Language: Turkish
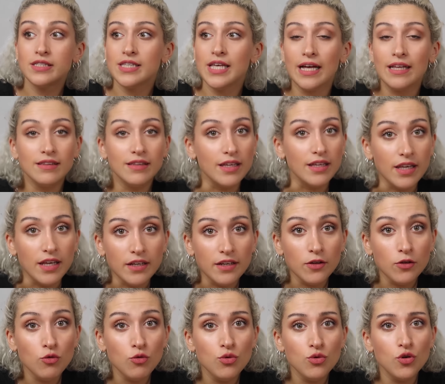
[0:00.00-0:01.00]

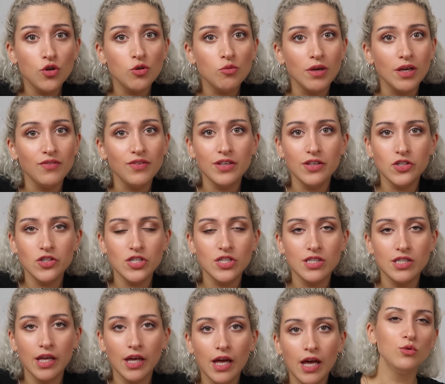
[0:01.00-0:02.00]
Sendeleyerek yürüyorum evin içinde.